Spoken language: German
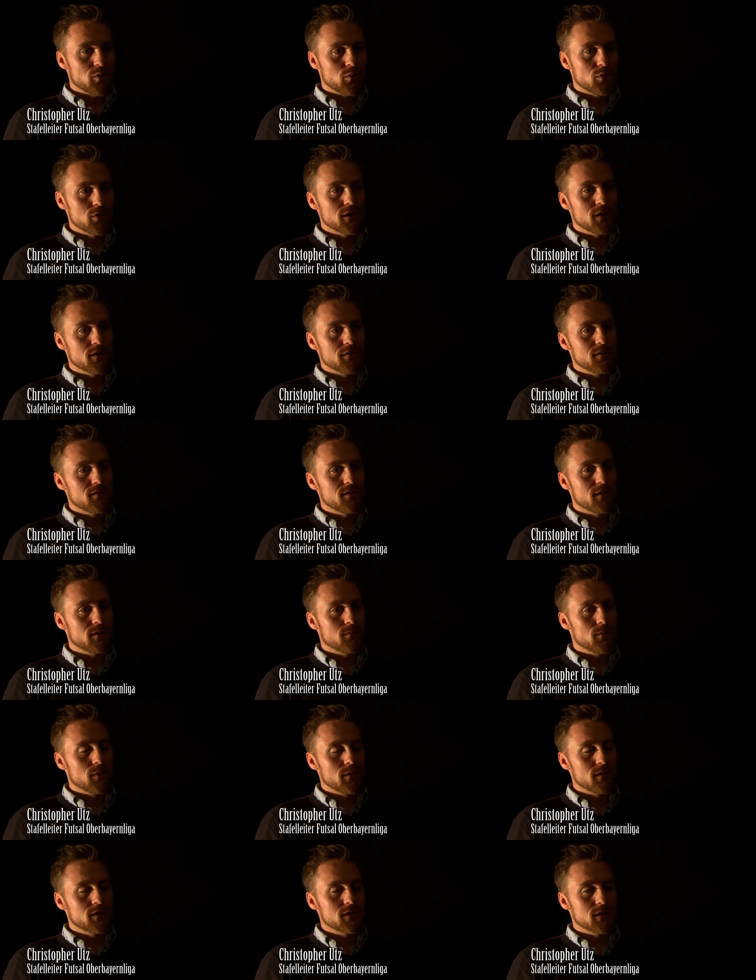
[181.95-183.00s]
ohne dass es den
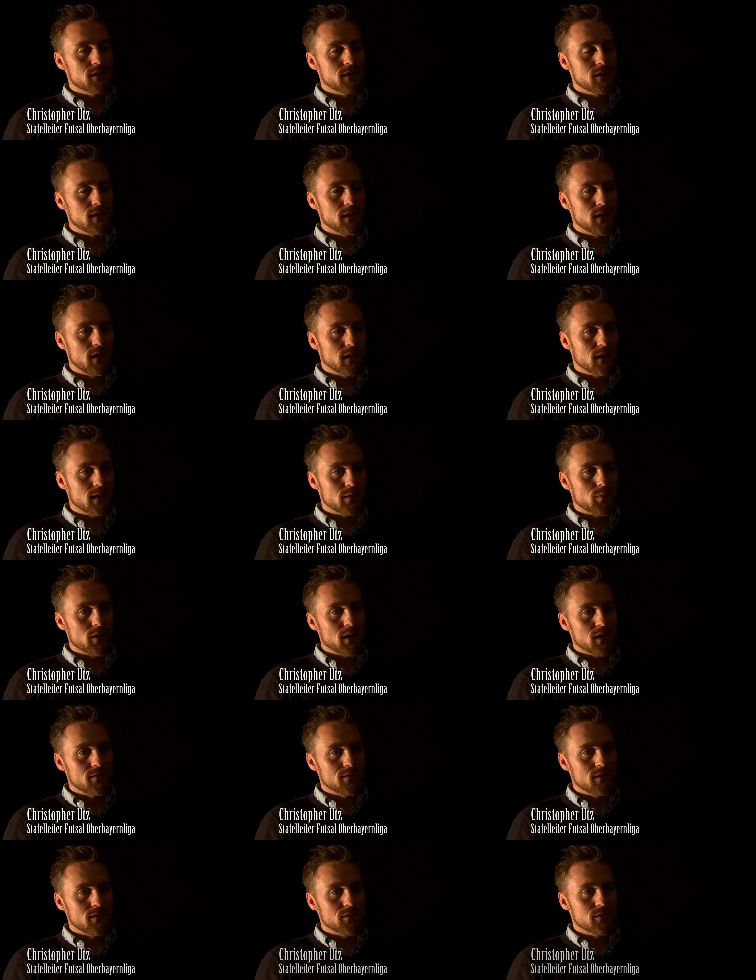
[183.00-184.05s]
Menschen näher
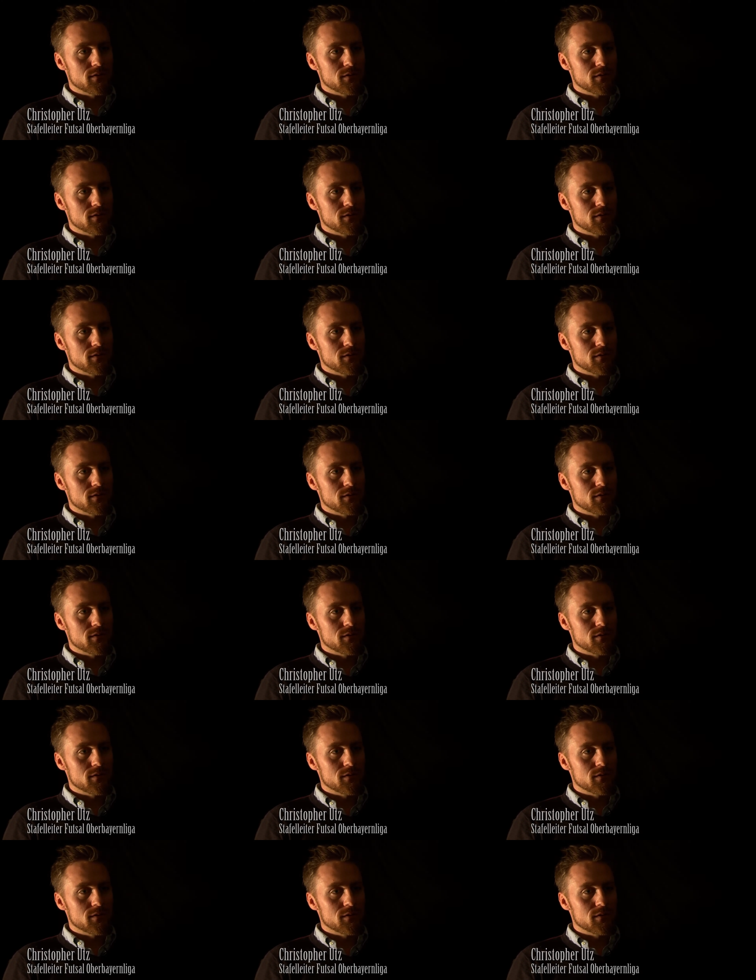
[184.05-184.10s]
gebracht wird.